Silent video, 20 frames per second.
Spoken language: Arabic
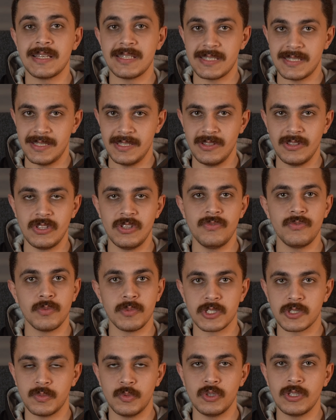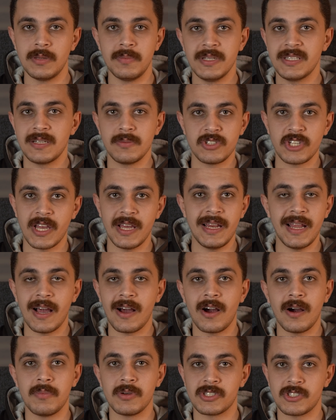6 نضيف ومظبوط المتر مش هيقل
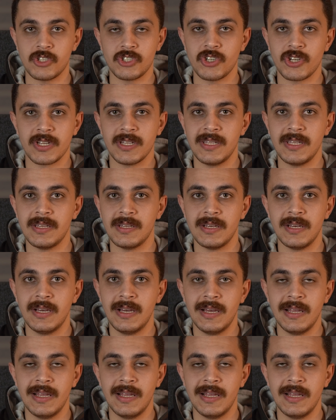عن 15 جنيه